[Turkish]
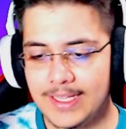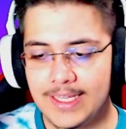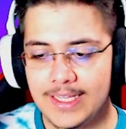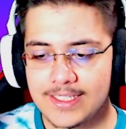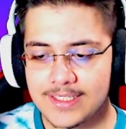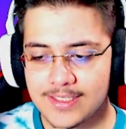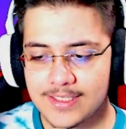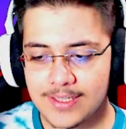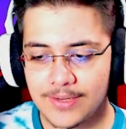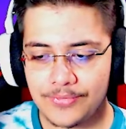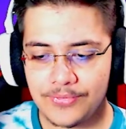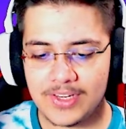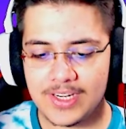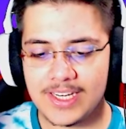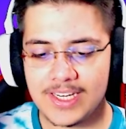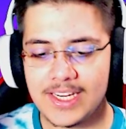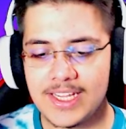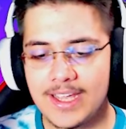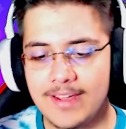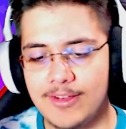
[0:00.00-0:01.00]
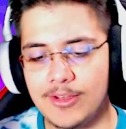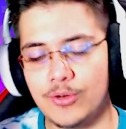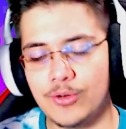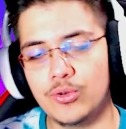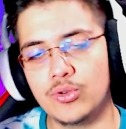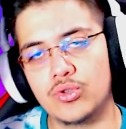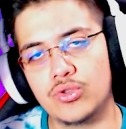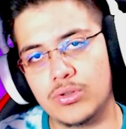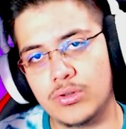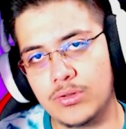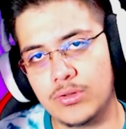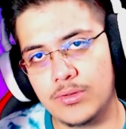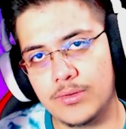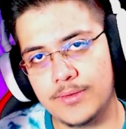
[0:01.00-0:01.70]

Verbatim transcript: Safir'i niye veriyorsun?